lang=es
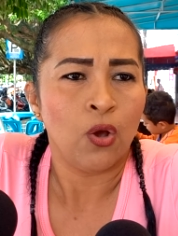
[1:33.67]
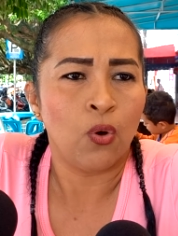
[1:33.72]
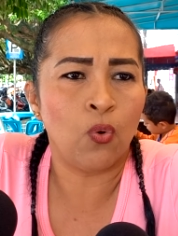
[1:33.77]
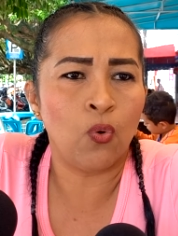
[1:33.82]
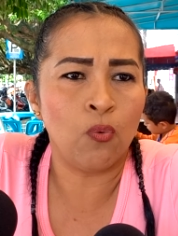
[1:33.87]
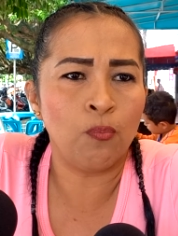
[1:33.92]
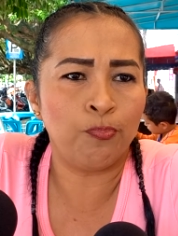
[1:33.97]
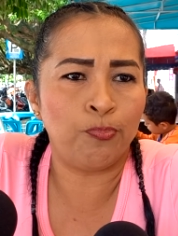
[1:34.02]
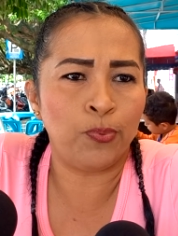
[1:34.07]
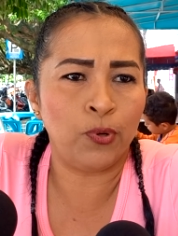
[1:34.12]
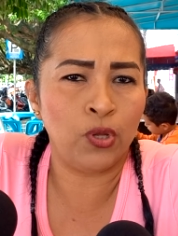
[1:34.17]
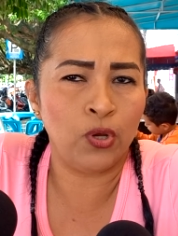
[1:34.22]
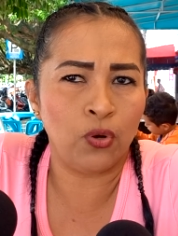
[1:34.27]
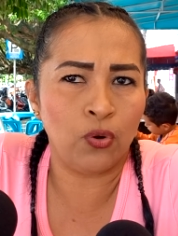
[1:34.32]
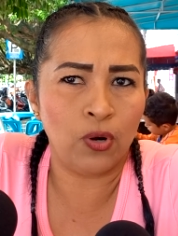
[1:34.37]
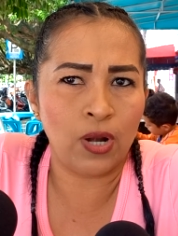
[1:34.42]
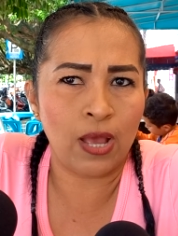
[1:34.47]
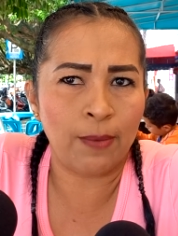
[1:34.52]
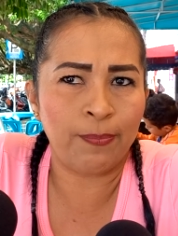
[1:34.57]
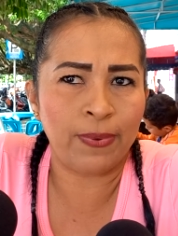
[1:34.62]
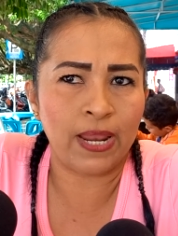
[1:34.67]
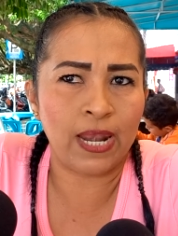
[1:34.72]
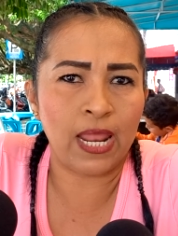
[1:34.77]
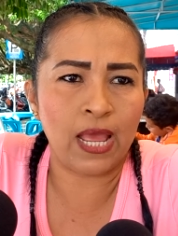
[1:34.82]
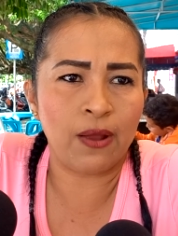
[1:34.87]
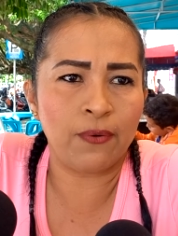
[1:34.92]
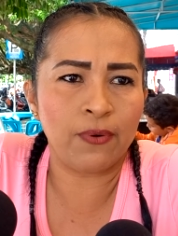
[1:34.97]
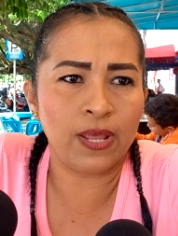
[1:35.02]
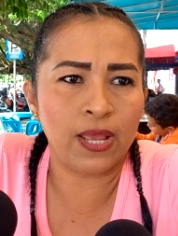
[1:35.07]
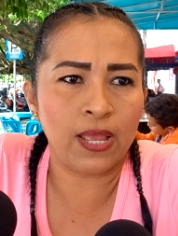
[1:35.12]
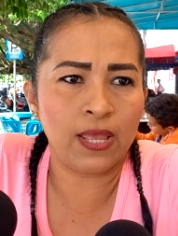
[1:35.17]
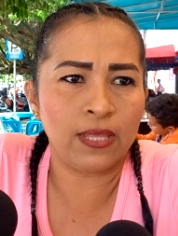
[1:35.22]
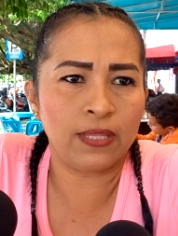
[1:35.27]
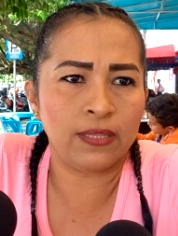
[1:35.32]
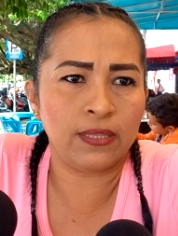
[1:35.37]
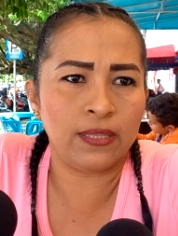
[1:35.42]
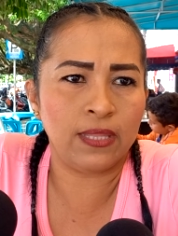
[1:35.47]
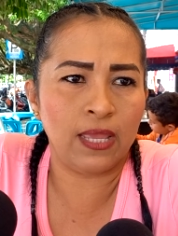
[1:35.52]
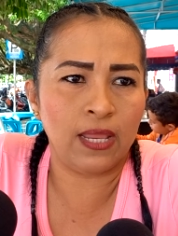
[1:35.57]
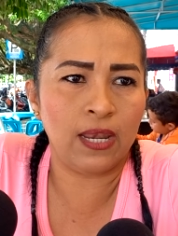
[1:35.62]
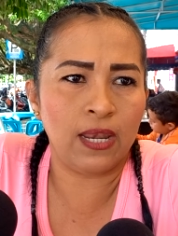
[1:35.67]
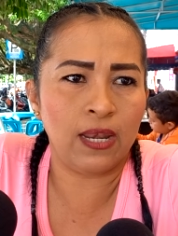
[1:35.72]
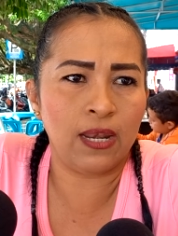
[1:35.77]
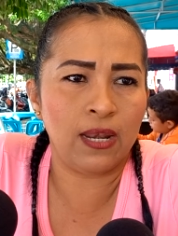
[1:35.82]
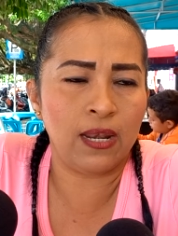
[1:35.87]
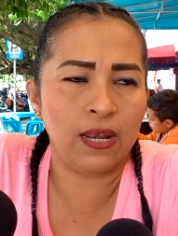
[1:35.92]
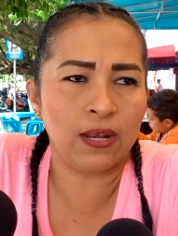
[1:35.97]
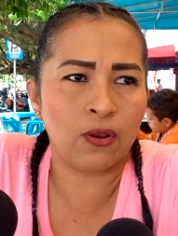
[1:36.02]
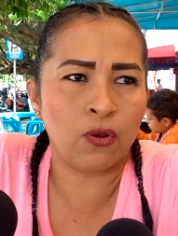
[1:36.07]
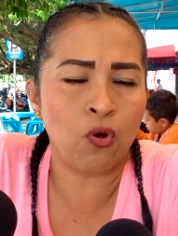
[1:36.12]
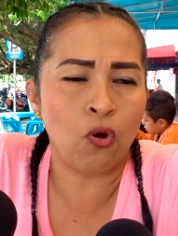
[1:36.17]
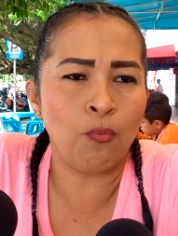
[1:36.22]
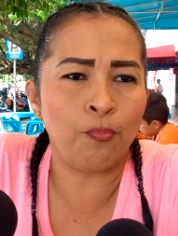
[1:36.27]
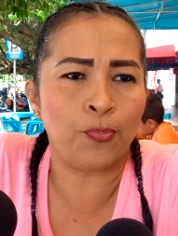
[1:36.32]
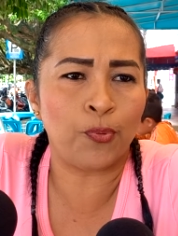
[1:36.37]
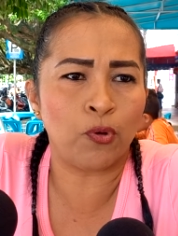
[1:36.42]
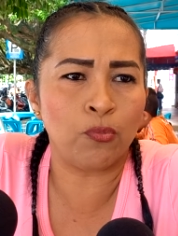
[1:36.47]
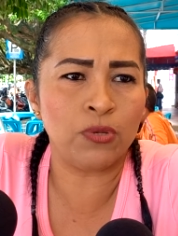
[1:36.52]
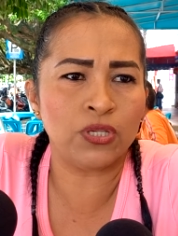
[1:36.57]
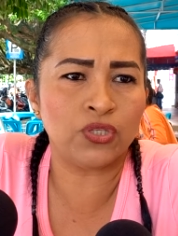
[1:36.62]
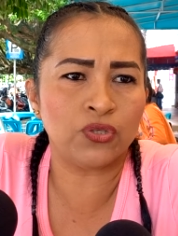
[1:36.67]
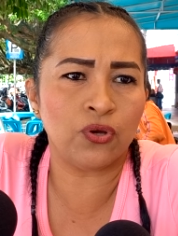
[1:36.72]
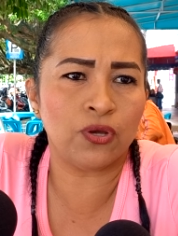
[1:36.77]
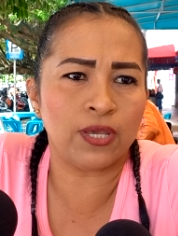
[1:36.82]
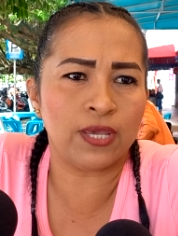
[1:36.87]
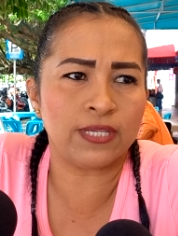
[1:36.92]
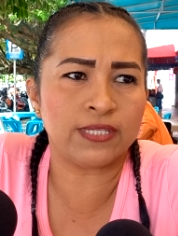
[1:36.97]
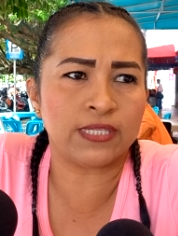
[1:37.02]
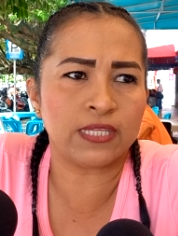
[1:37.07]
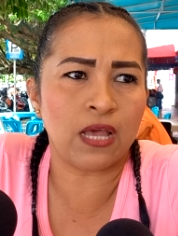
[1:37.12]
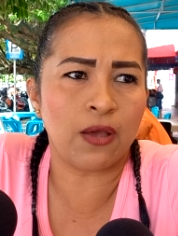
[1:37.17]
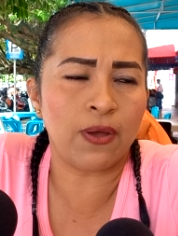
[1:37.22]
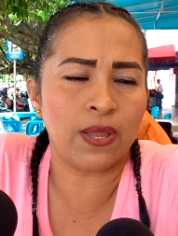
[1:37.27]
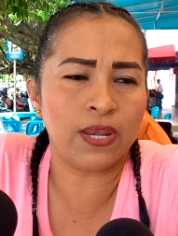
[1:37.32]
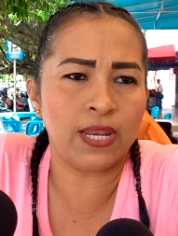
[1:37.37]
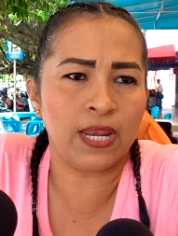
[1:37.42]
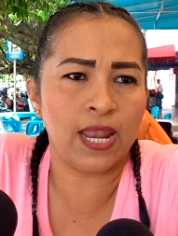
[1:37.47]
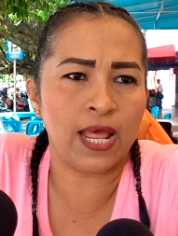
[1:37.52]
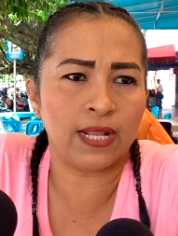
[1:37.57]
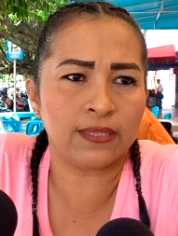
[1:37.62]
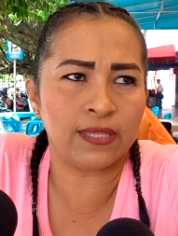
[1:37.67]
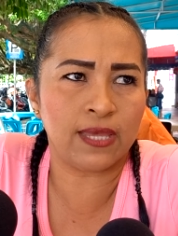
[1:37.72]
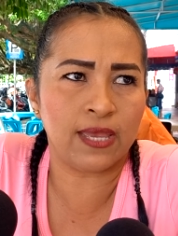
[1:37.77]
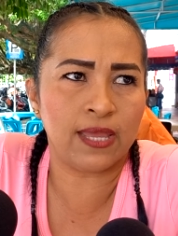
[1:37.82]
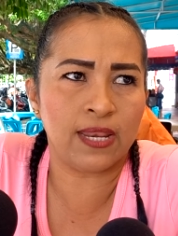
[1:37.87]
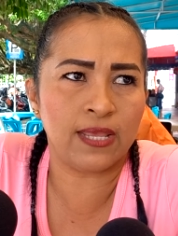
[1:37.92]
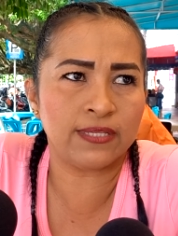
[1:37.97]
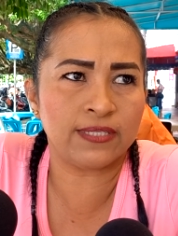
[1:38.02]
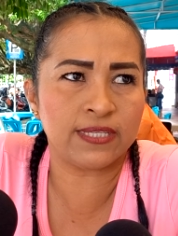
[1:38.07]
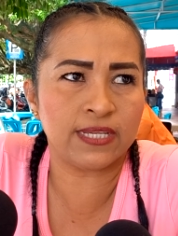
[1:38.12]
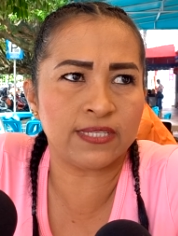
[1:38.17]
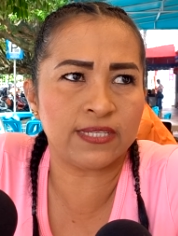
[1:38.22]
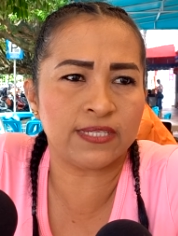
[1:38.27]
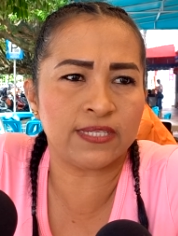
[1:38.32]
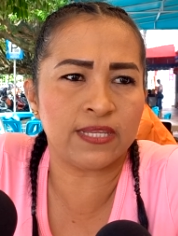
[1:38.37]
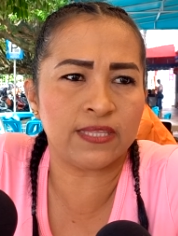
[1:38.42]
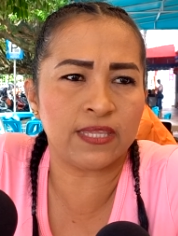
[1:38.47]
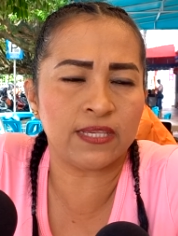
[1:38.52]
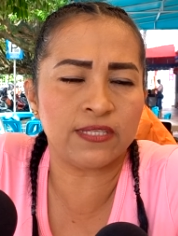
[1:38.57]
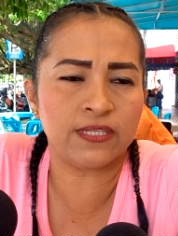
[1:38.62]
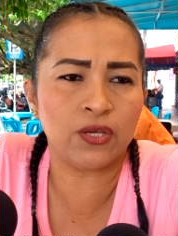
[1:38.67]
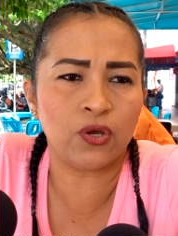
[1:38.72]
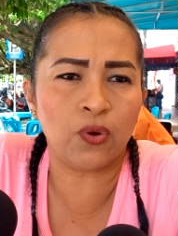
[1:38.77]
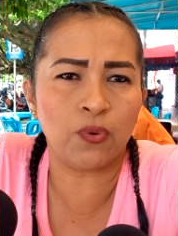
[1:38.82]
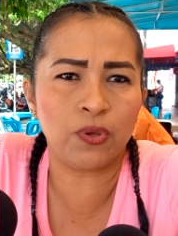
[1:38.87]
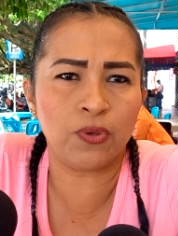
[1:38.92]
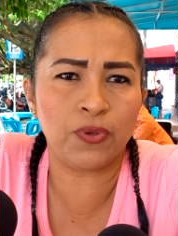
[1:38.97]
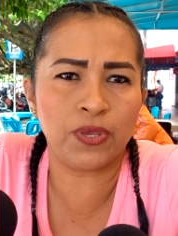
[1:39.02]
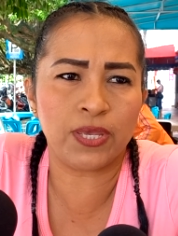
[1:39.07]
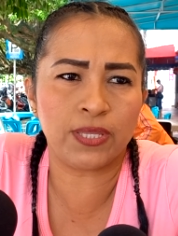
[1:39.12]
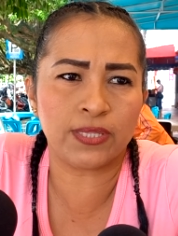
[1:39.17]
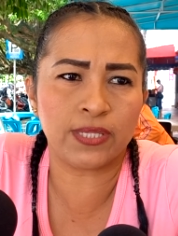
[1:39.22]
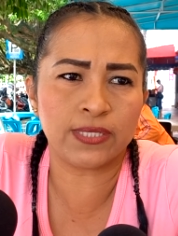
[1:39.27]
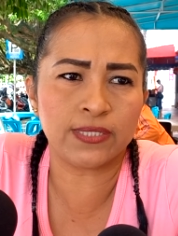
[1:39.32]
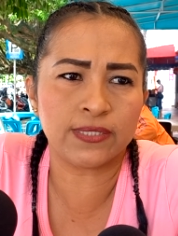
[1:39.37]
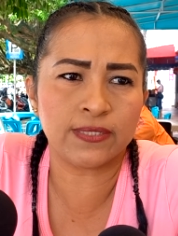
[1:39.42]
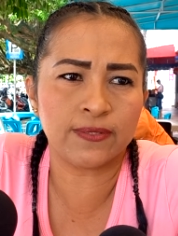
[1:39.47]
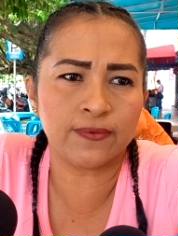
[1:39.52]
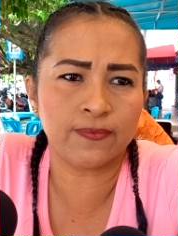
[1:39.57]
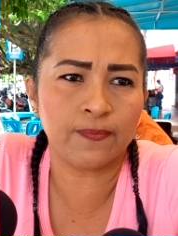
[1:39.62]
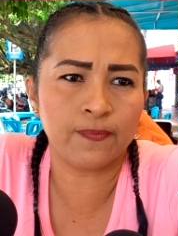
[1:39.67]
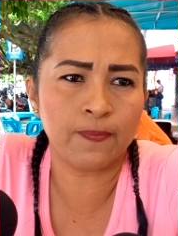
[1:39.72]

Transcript: cumplió la palabra del compromiso que estaba en el acta de estas 65 viviendas.